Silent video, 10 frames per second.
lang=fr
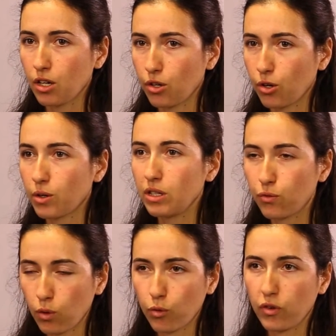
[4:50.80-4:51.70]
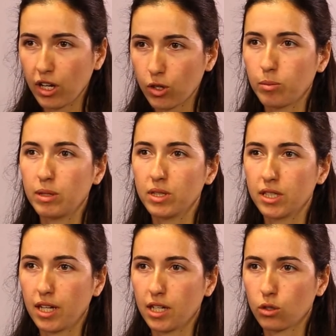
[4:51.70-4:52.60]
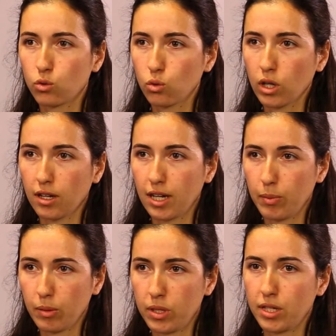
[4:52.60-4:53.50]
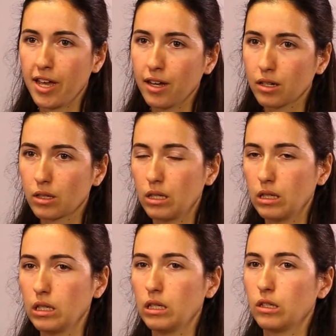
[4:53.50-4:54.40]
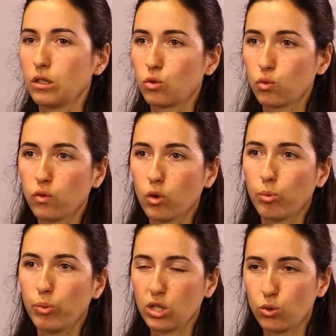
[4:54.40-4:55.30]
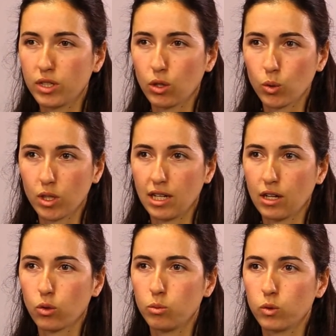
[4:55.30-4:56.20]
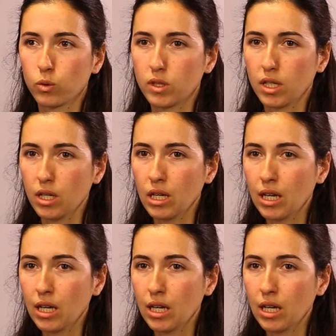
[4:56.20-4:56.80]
euh, il faut en faire quand même des allers-retours à la pépinière, qui n'est souvent pas juste à côté de la communauté.